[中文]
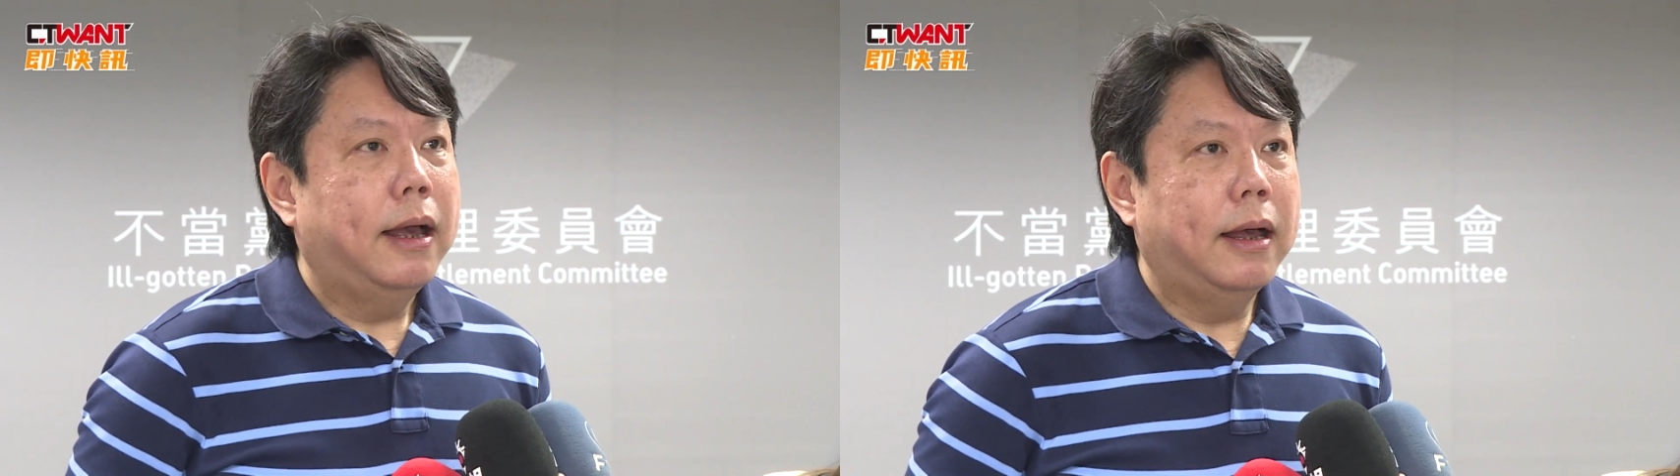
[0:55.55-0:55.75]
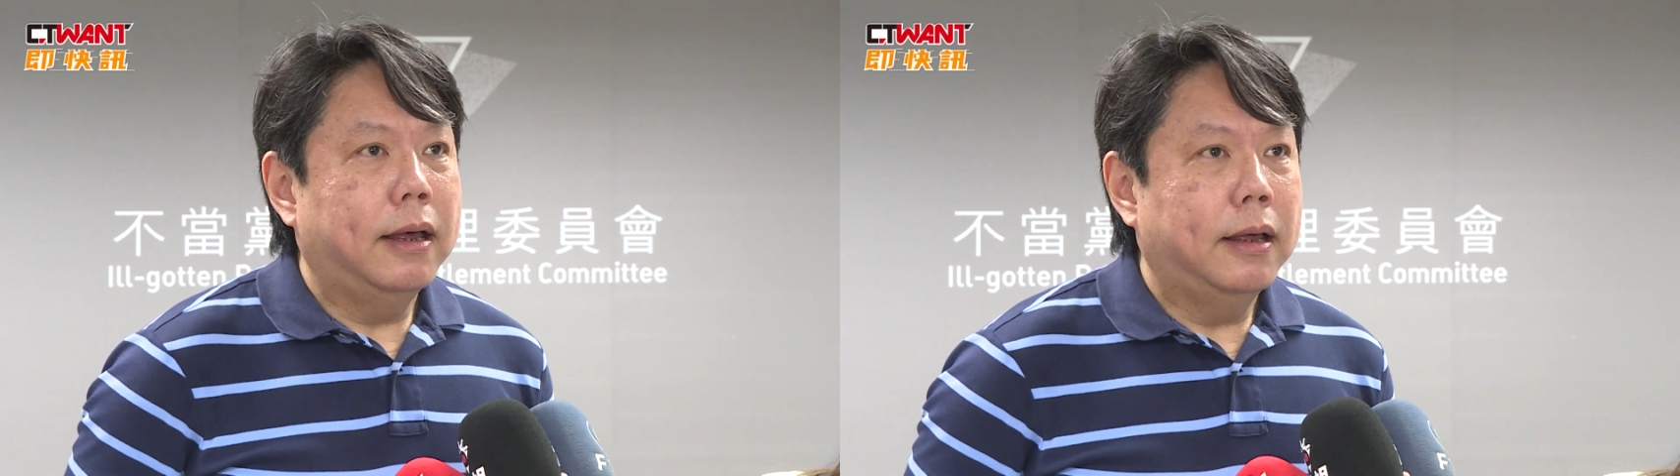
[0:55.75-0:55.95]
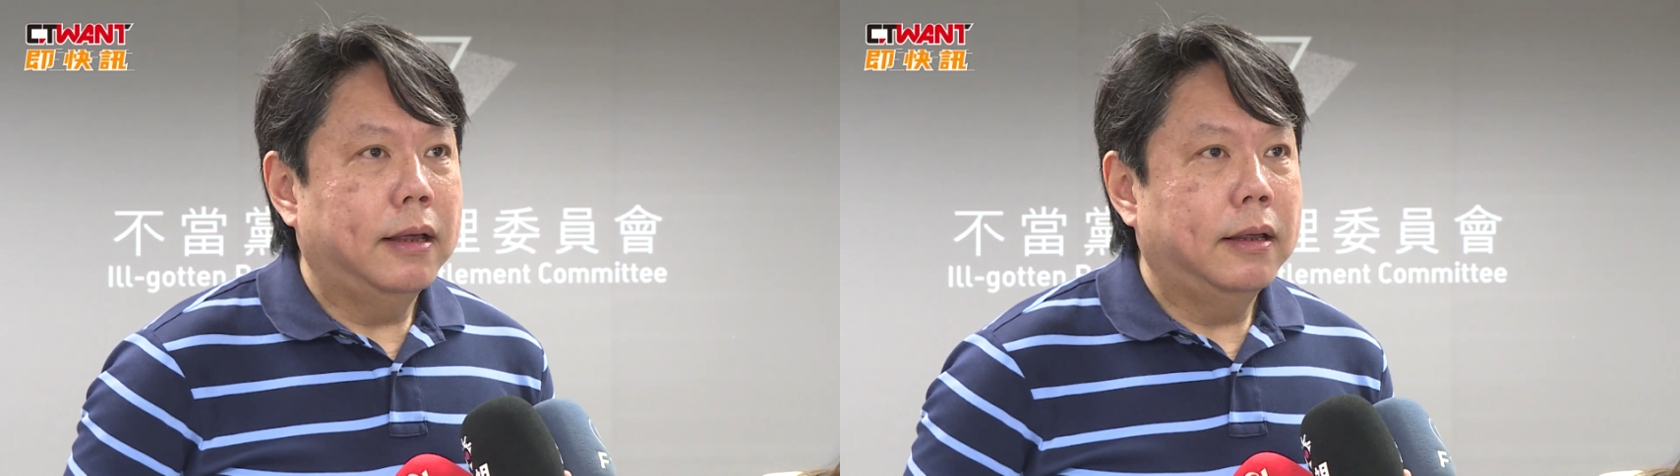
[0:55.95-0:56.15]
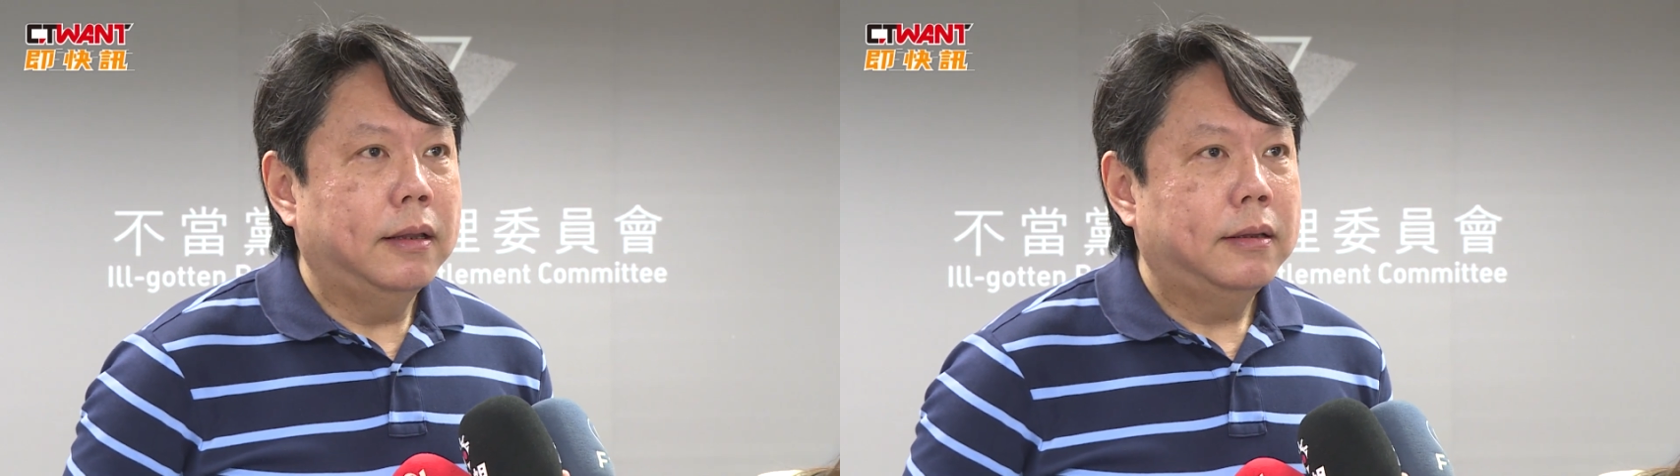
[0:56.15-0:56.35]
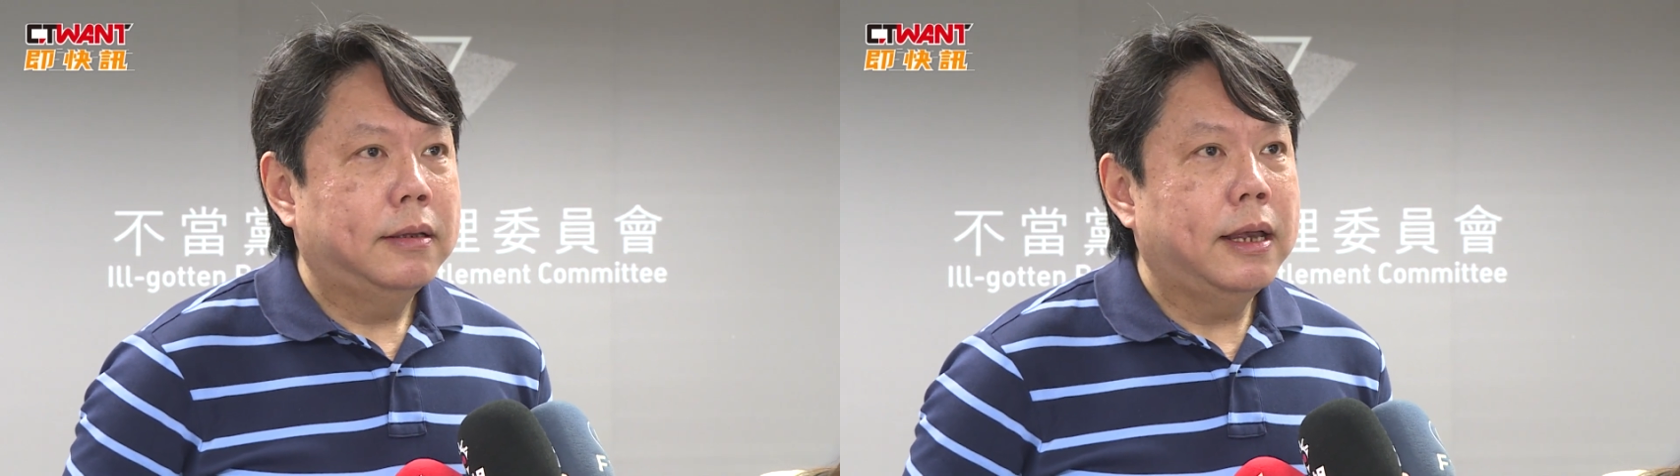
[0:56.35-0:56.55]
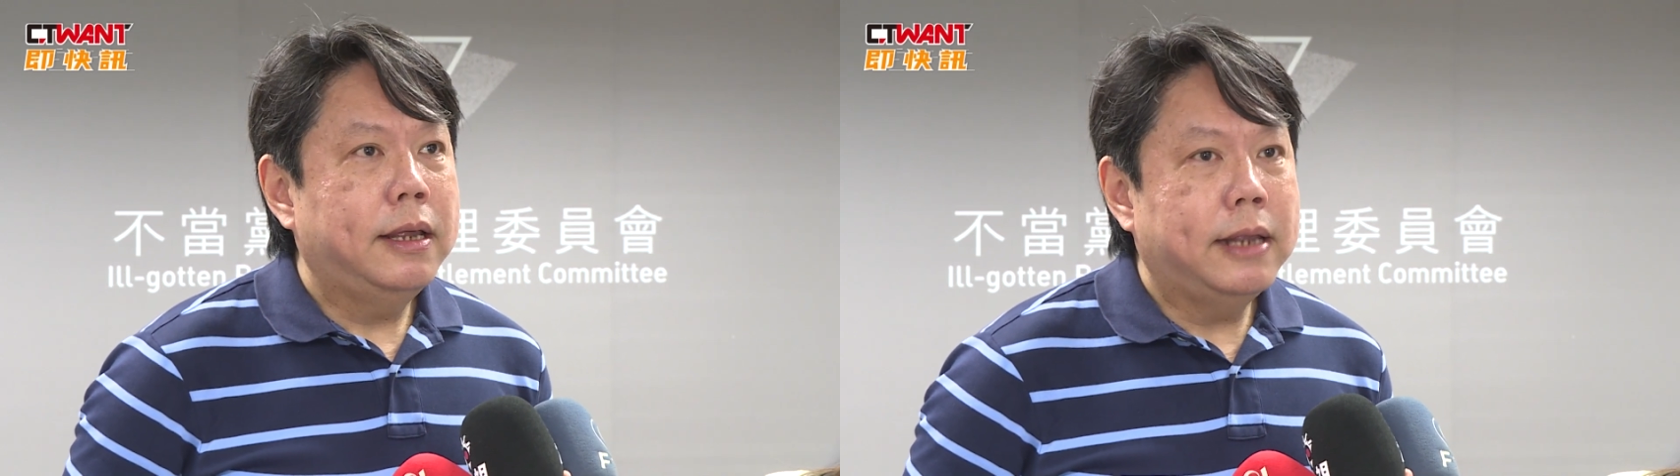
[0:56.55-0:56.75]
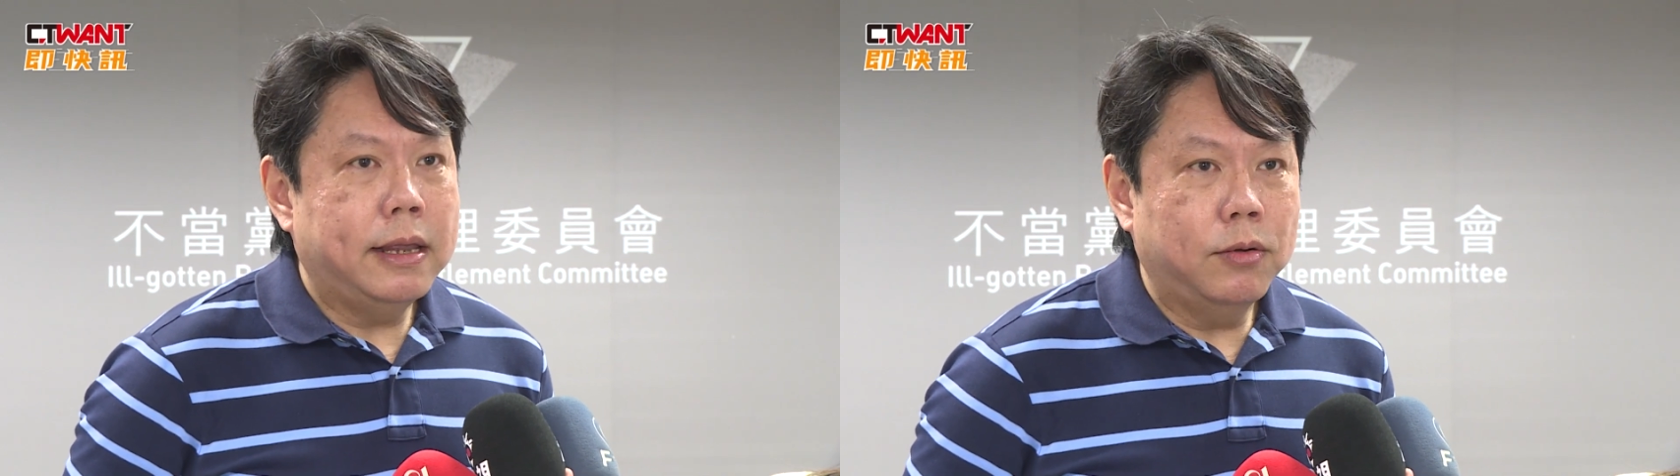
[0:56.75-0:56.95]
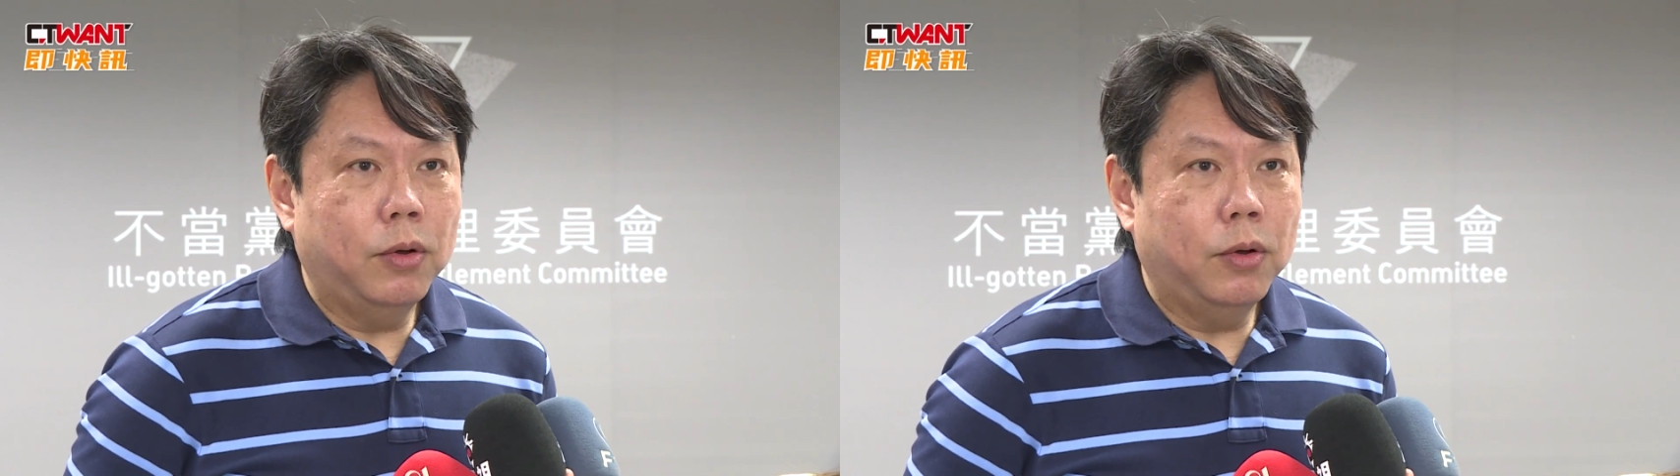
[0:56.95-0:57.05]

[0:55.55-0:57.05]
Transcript: 啊，这一点